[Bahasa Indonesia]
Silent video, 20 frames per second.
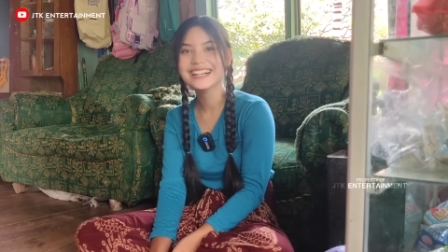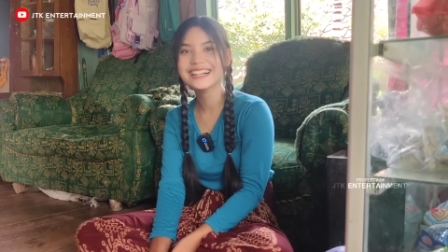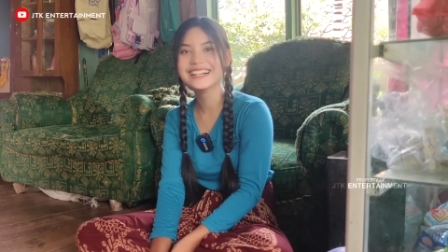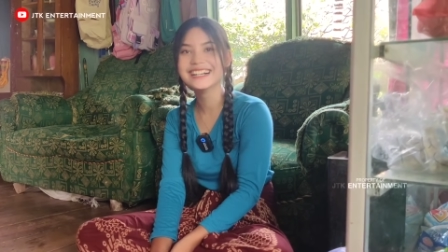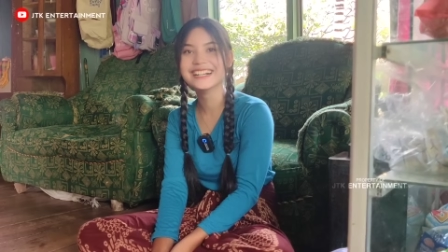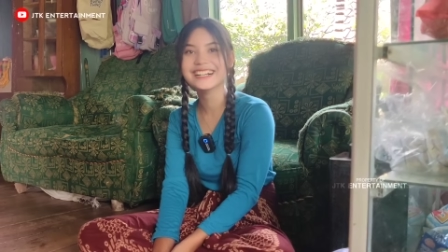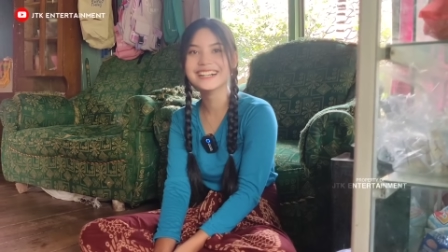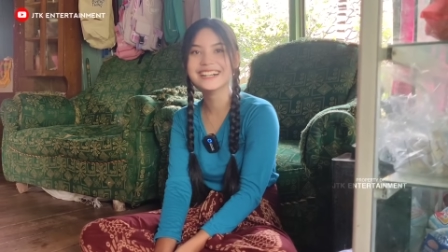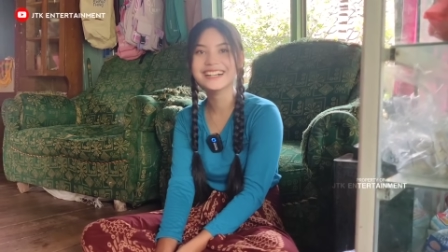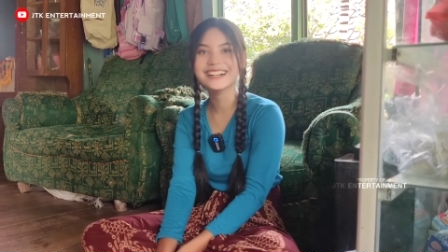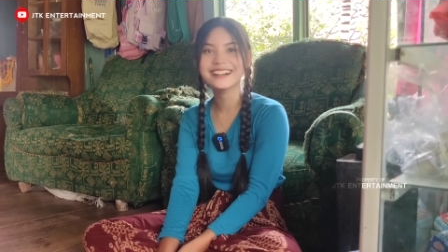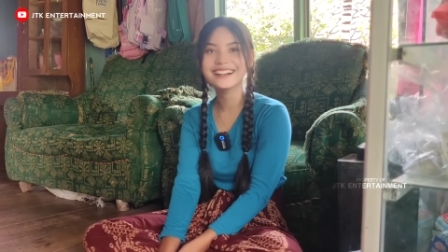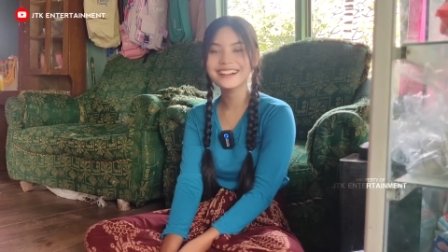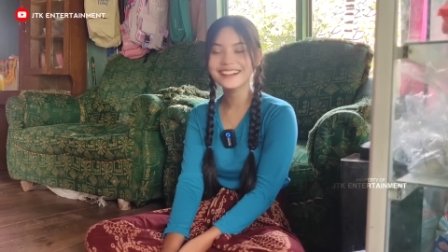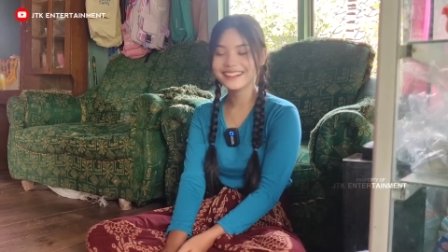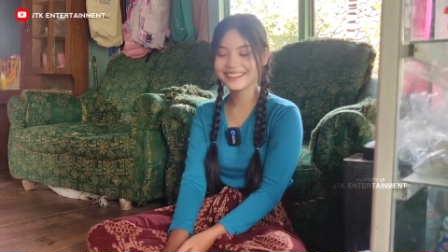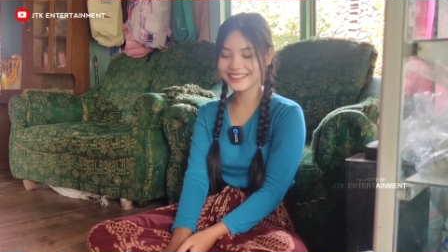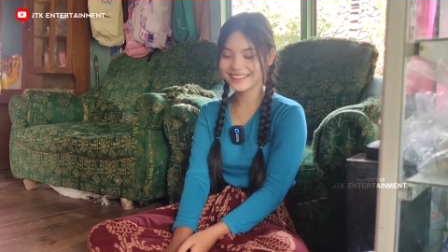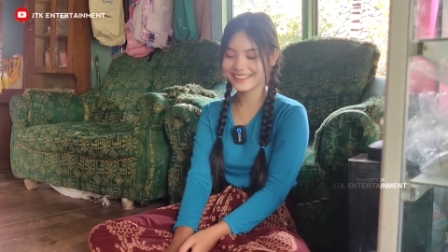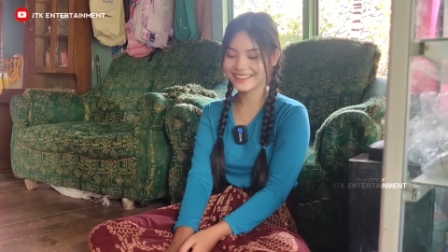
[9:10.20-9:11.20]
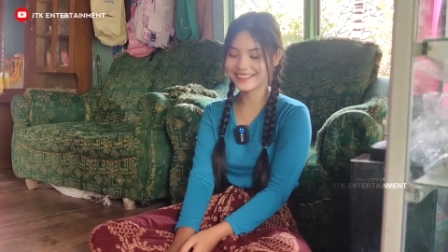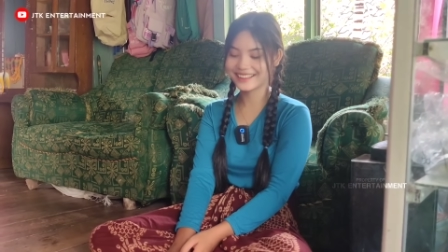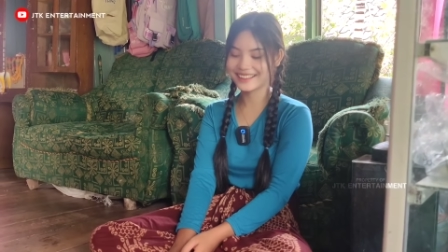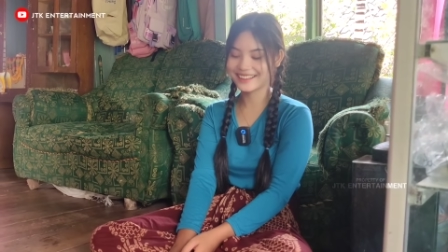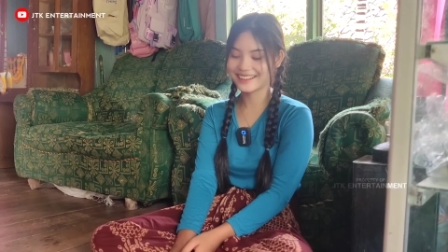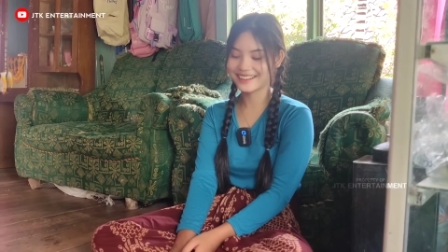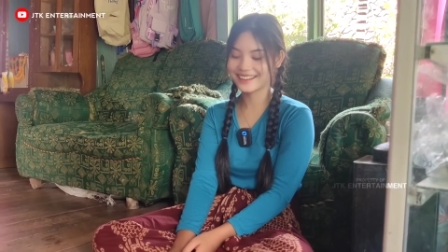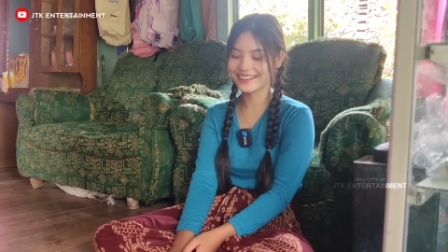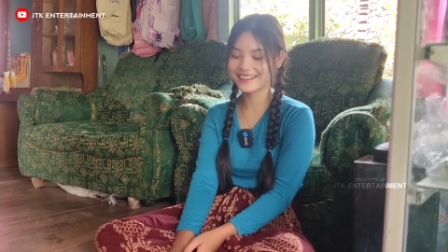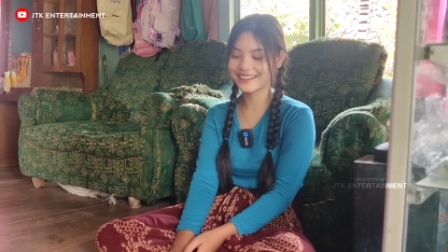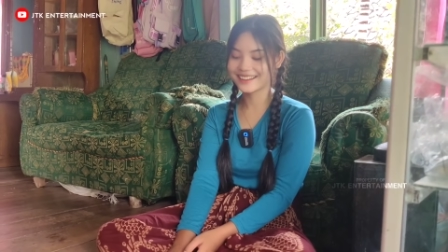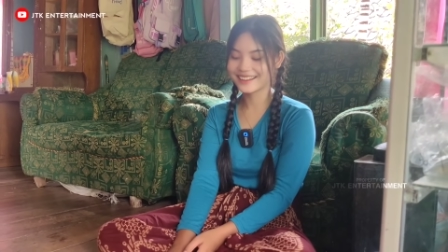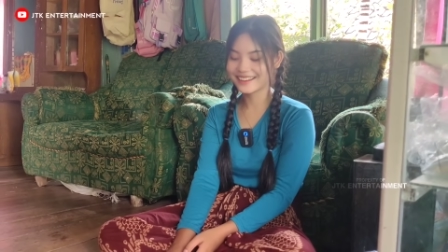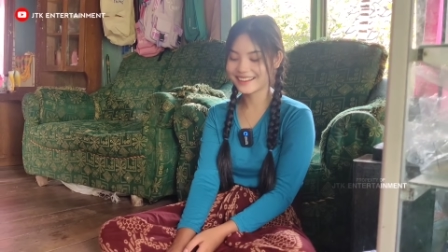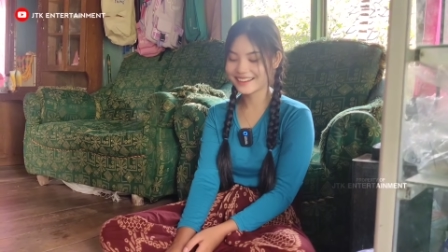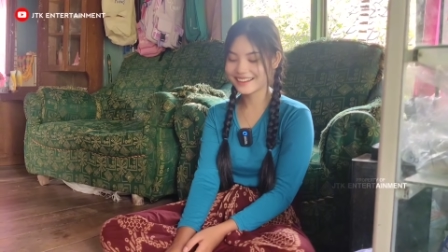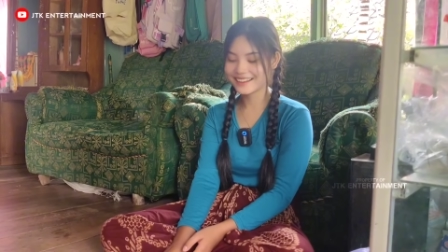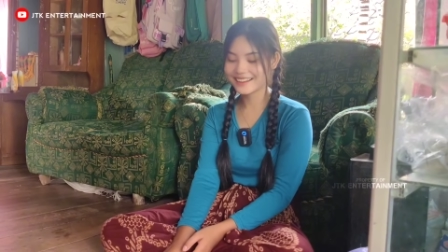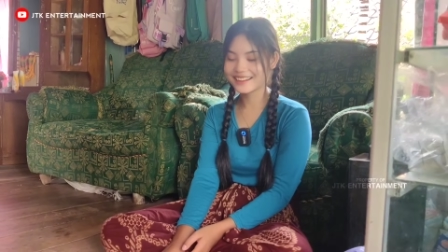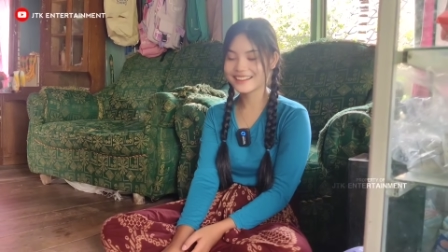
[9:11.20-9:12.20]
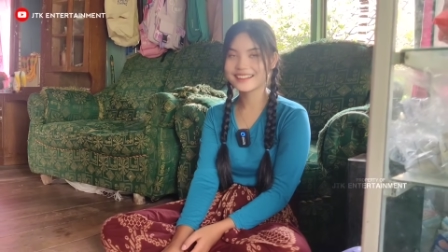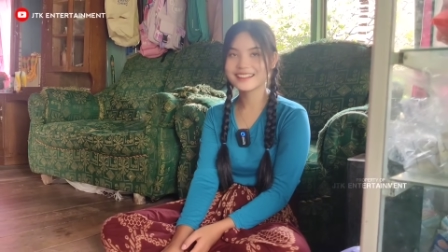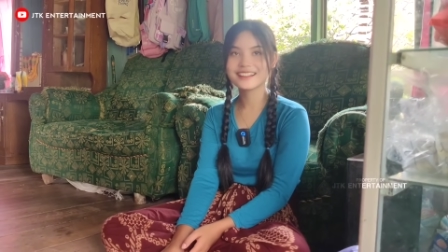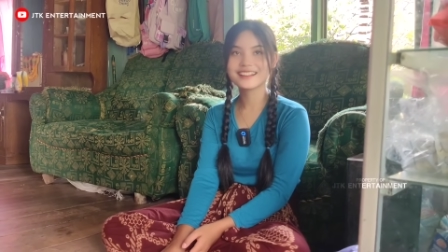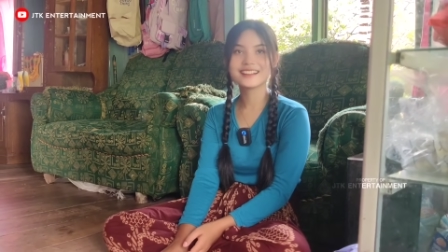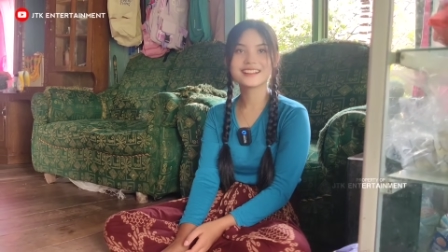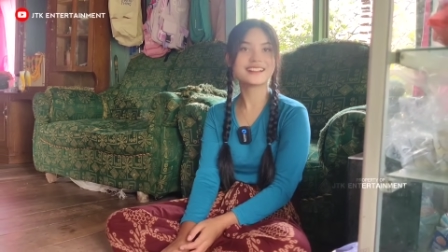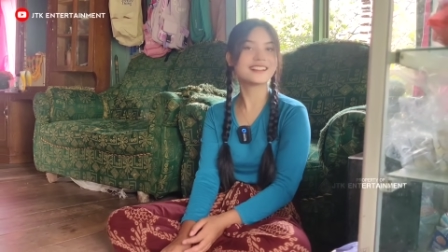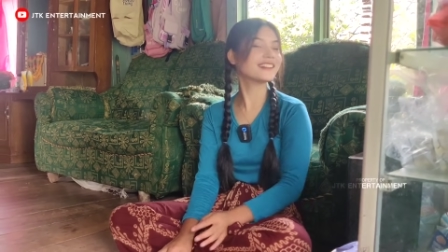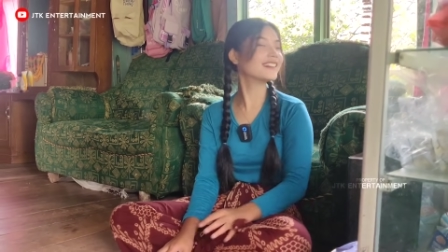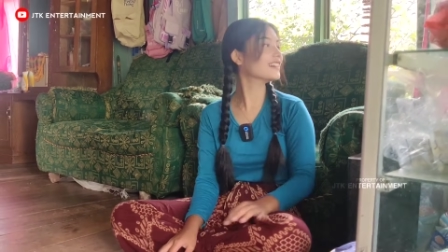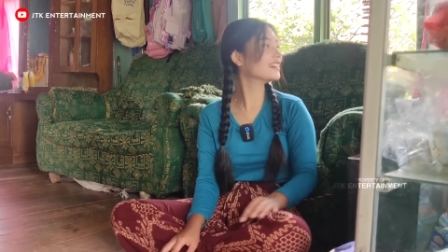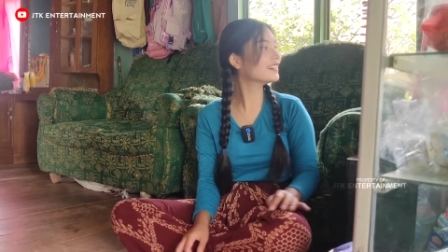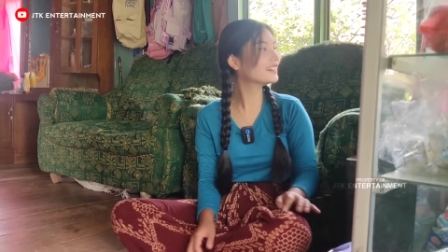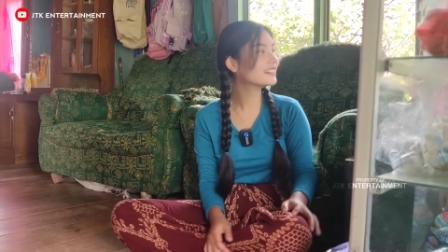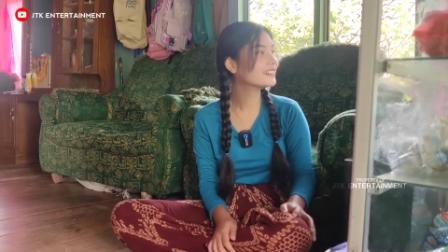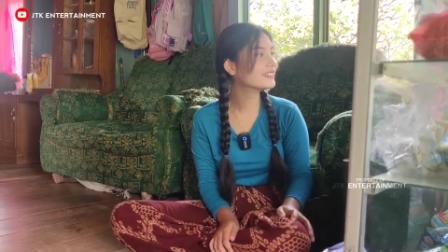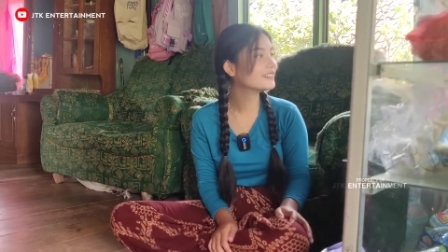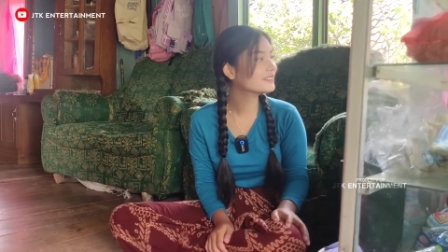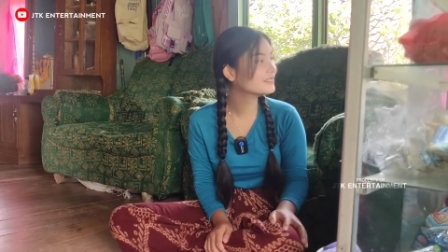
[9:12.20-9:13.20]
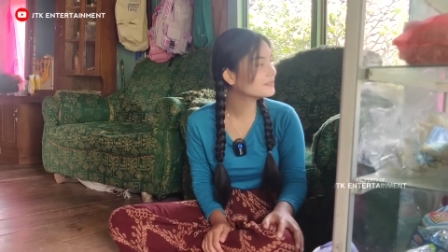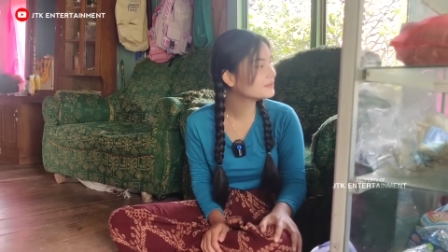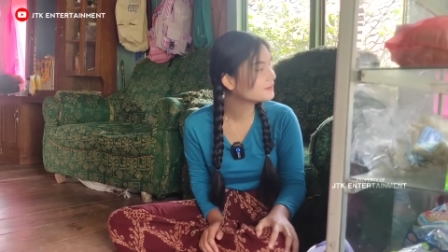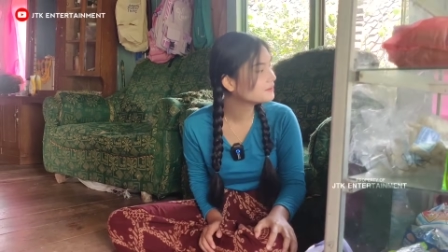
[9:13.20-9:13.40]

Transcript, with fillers: Neng bisa aja. Neng, sini mau jajan gak, hei?